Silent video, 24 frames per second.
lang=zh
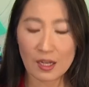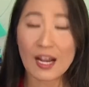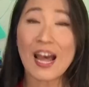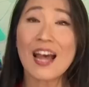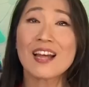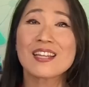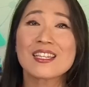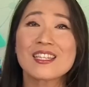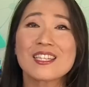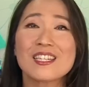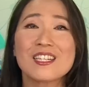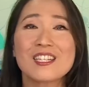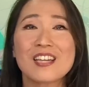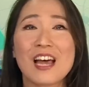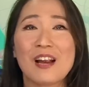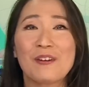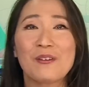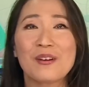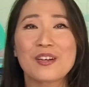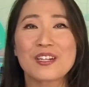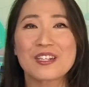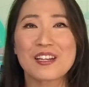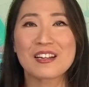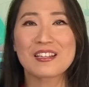看似战
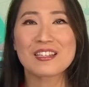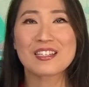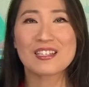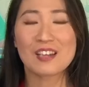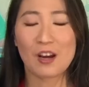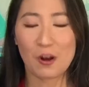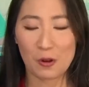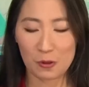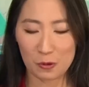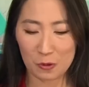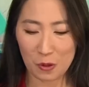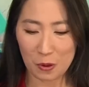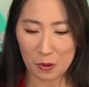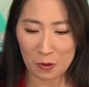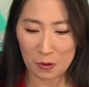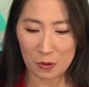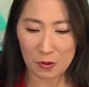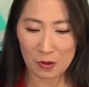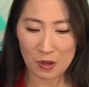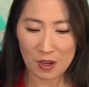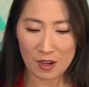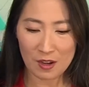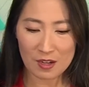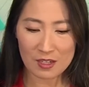略升级哦，对
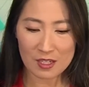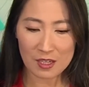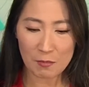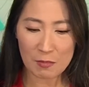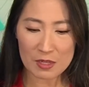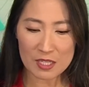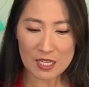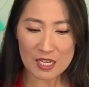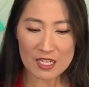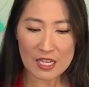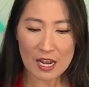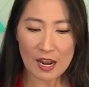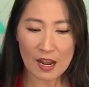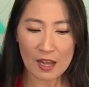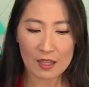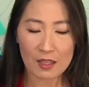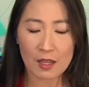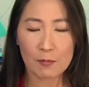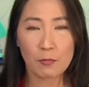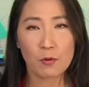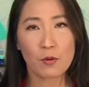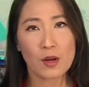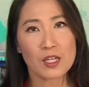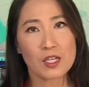于怎么接下来
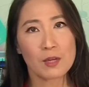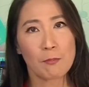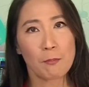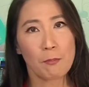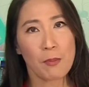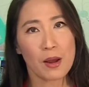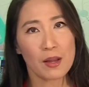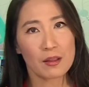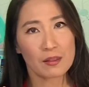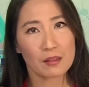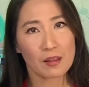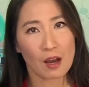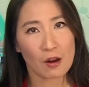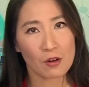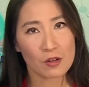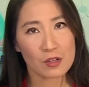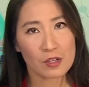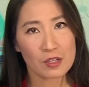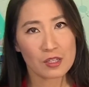的，不管是半岛之